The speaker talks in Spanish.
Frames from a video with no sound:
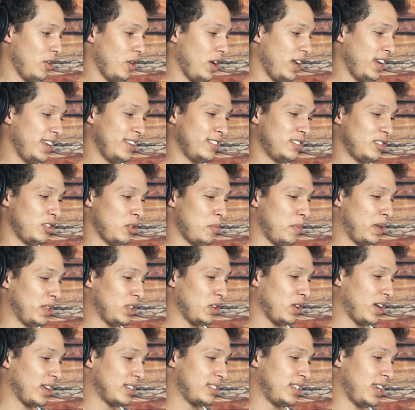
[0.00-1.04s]
el instrumento
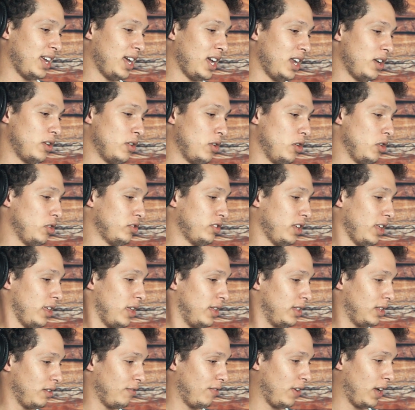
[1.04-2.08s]
que sea, no los he
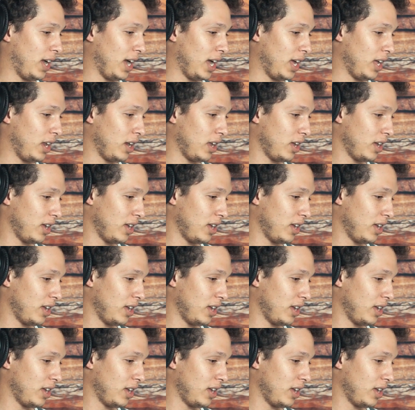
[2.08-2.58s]
identificado.